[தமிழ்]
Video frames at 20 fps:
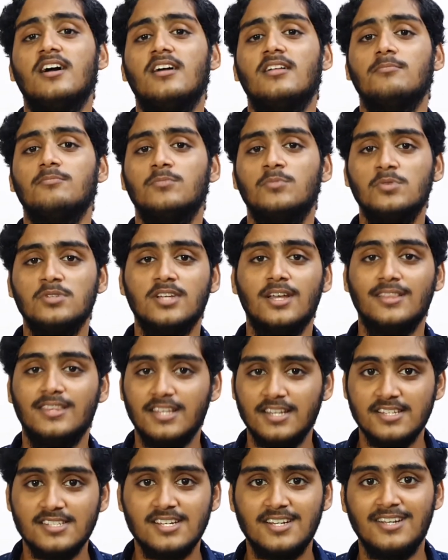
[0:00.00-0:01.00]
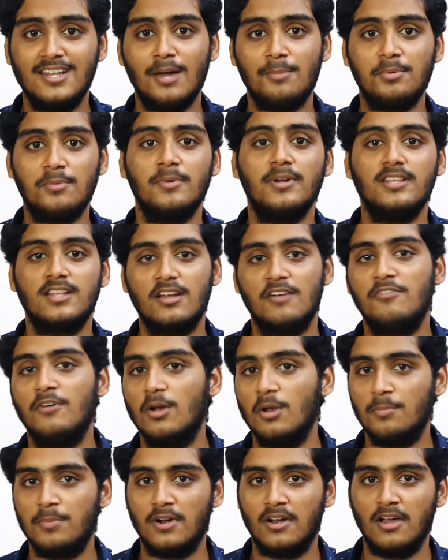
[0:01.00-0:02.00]
நான் முழுசாக தெரிஞ்சுக்கிட்டு அப்புறமா இதெல்லாம்
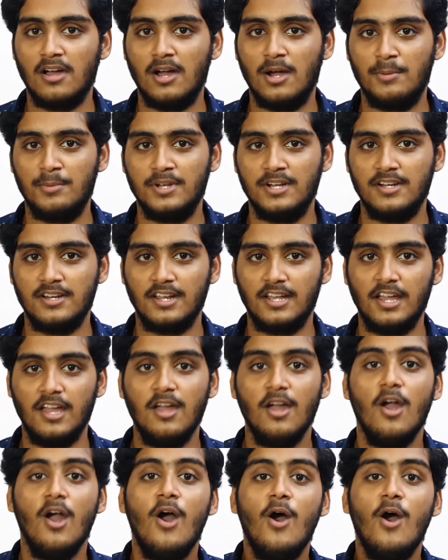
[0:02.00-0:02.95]
ஃபாலோ பண்ணலாம் அப்படின்னு இருக்கேன்